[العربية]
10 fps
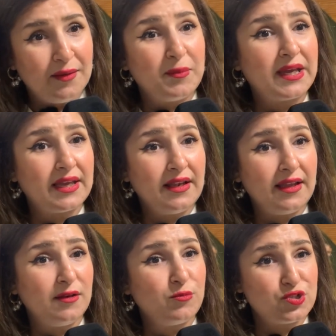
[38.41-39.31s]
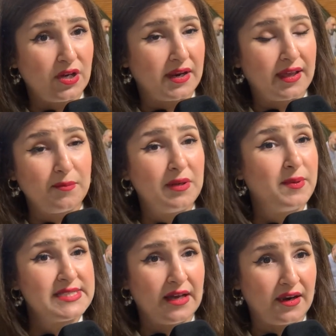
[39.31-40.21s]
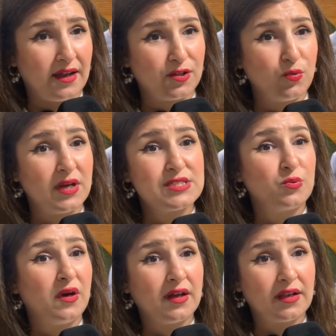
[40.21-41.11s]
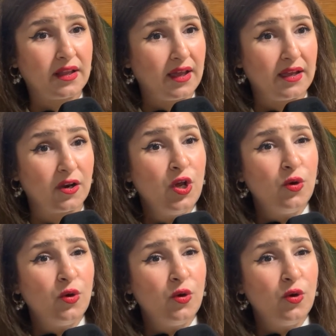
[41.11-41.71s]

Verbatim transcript: من خلال المشاركة بالبزارات وأسواق الخير